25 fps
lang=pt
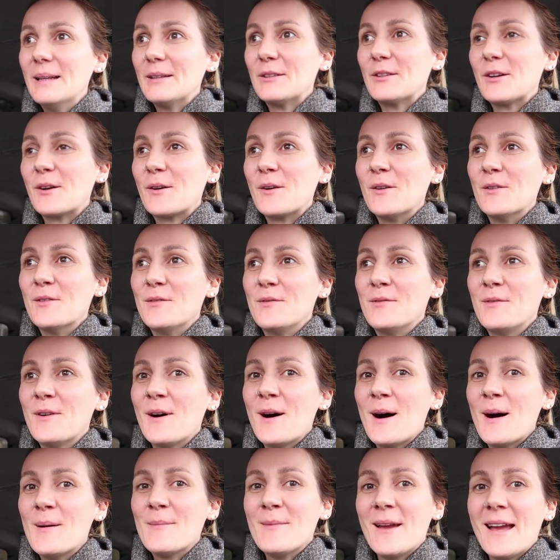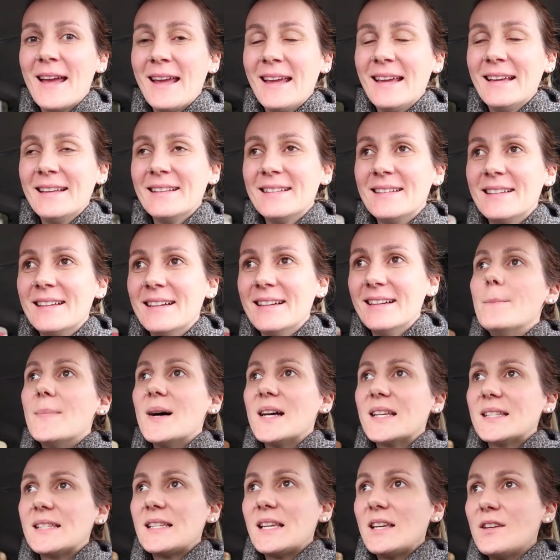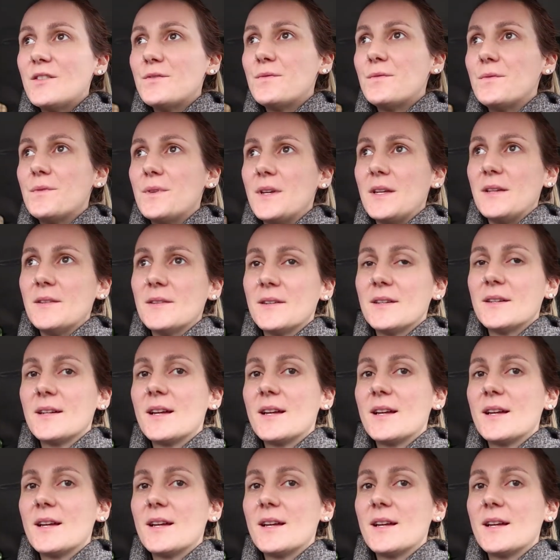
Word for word: Tô com fome ainda. Mas enfim,